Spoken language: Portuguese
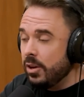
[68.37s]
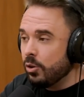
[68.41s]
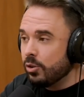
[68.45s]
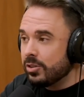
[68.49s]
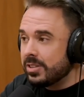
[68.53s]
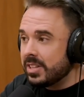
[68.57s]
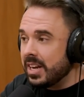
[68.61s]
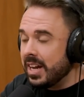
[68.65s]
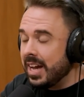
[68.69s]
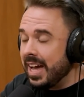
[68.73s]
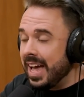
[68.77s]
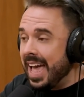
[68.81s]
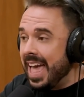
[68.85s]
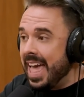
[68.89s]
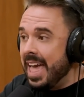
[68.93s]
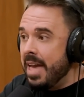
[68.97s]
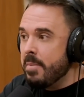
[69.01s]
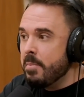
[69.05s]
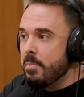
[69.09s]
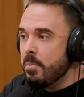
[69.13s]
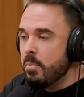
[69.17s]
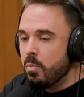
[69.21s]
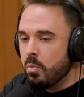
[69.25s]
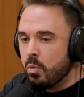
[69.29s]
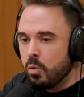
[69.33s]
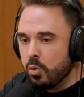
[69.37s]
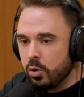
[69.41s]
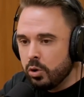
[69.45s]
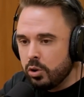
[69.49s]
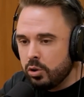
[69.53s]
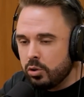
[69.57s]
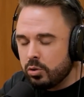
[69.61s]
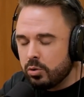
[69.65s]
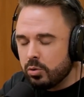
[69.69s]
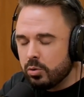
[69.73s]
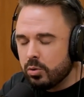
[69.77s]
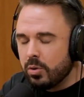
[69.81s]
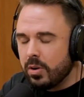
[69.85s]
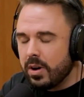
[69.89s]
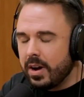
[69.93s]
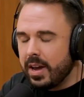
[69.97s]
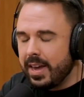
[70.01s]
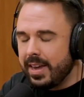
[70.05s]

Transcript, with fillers: E outra, é muito